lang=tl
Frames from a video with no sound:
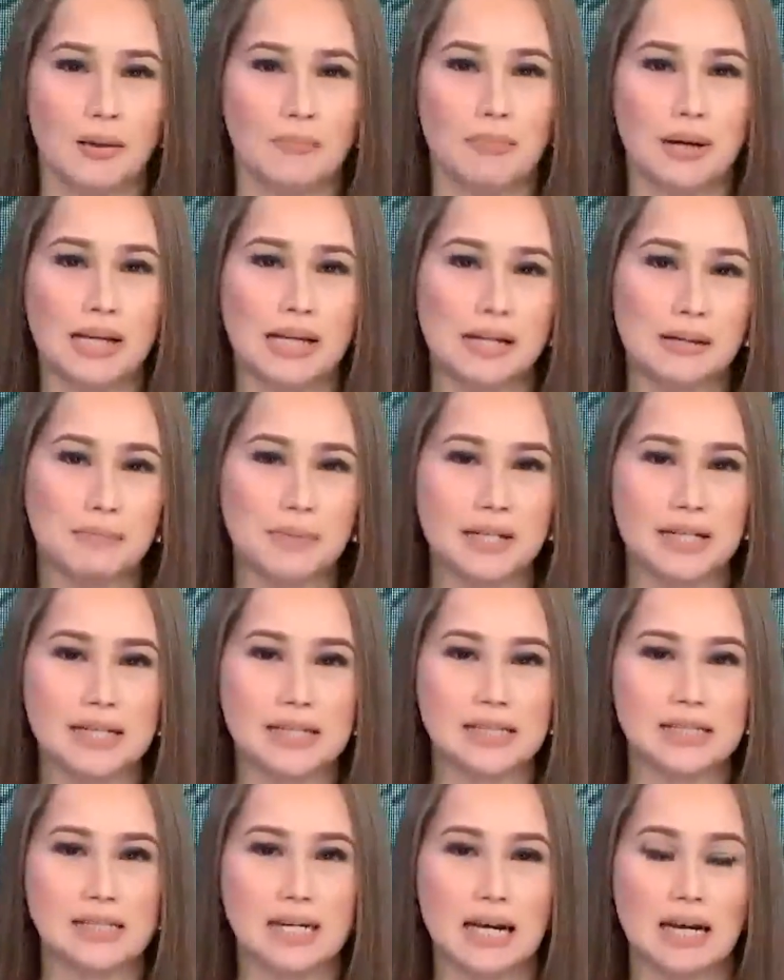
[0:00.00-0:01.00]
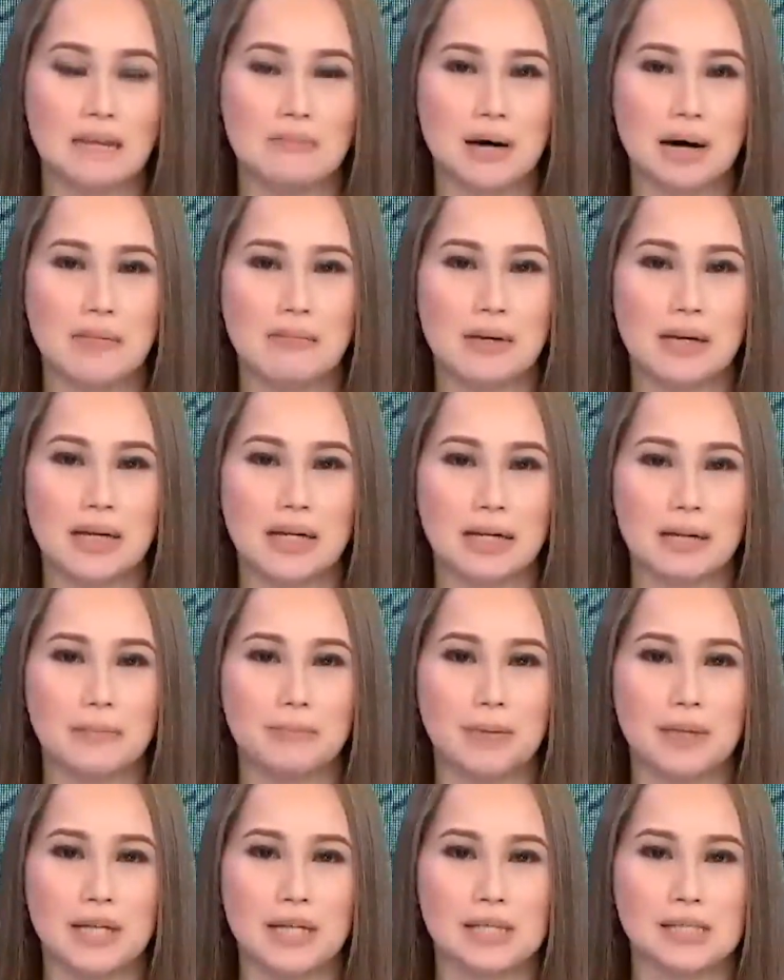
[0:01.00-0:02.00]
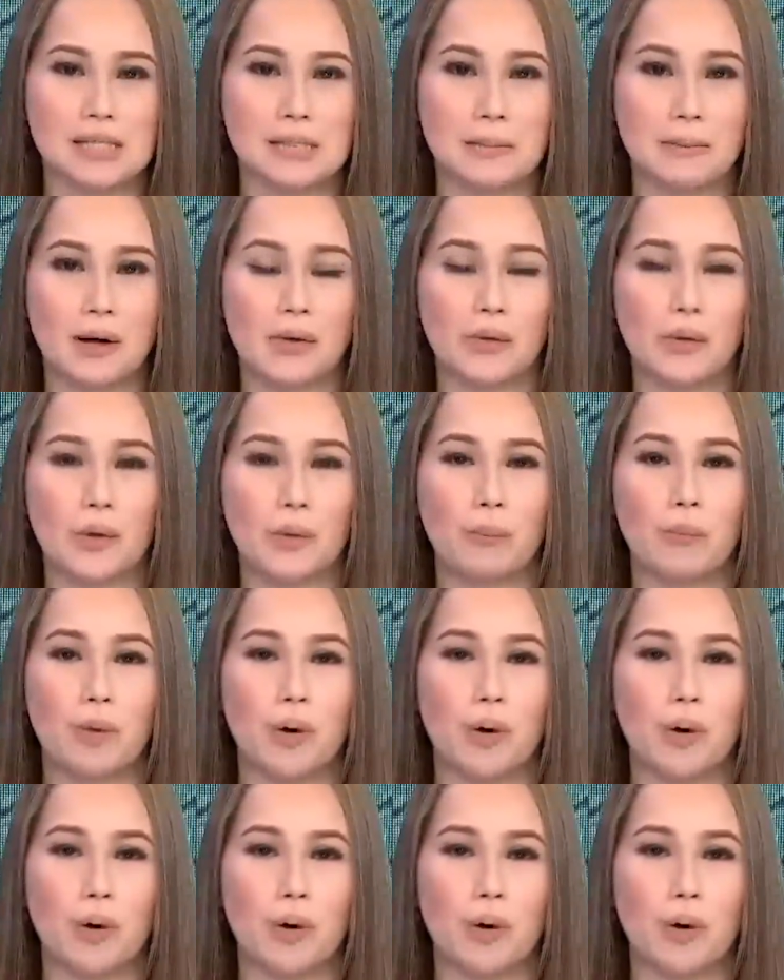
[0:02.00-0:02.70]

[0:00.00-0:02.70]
Balik Pinas na mamayang gabi si Pangulong